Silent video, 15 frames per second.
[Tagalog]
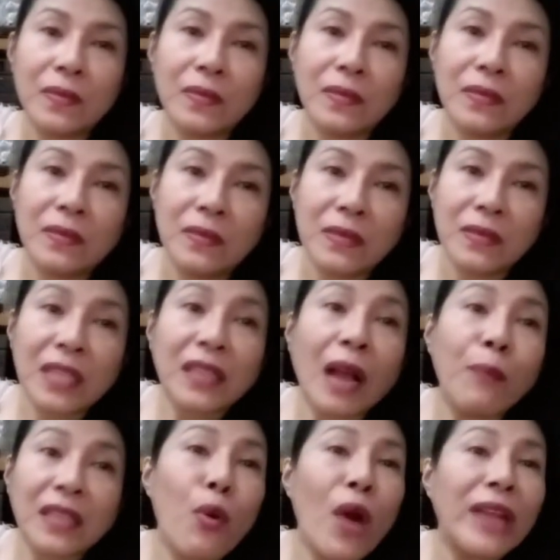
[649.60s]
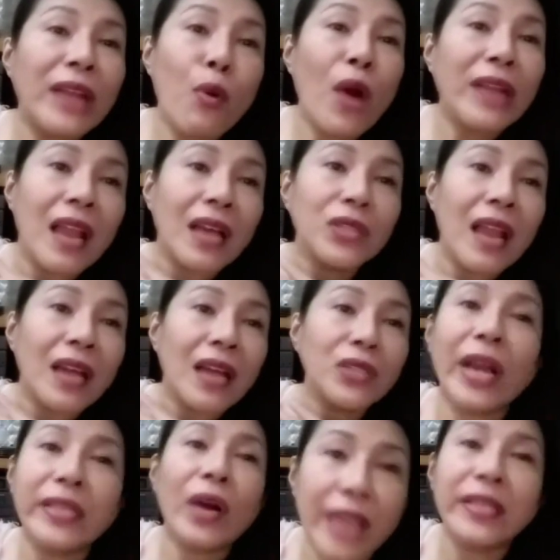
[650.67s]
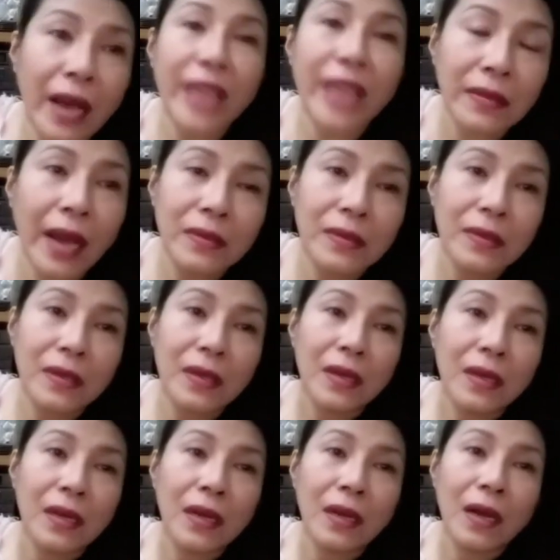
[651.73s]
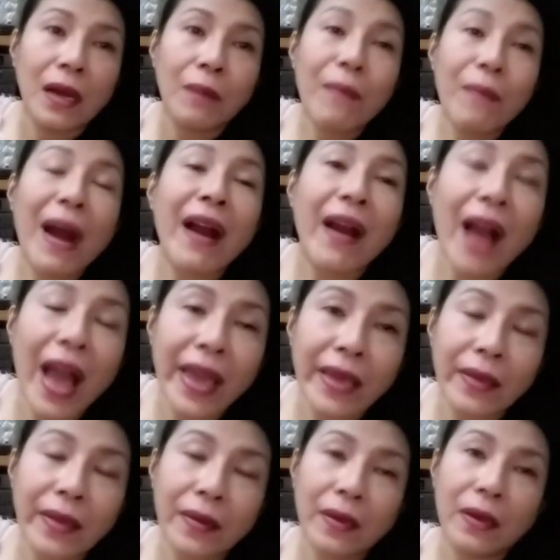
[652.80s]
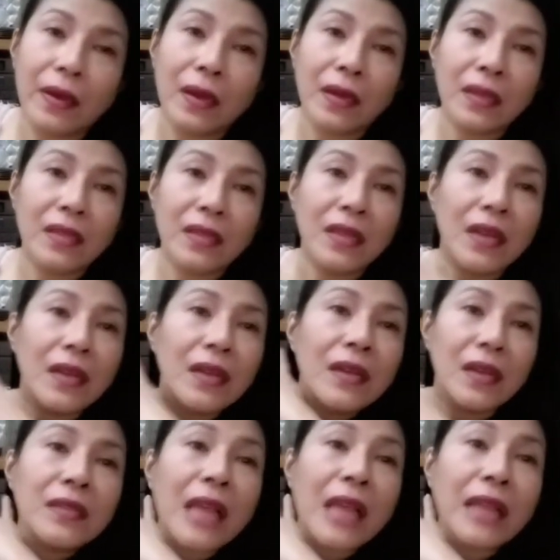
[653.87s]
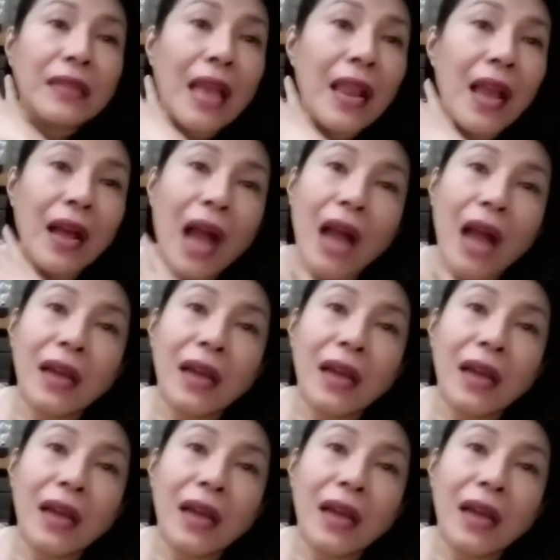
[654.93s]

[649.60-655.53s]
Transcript: Natagpuan na lang yung kanyang bangkay na talagang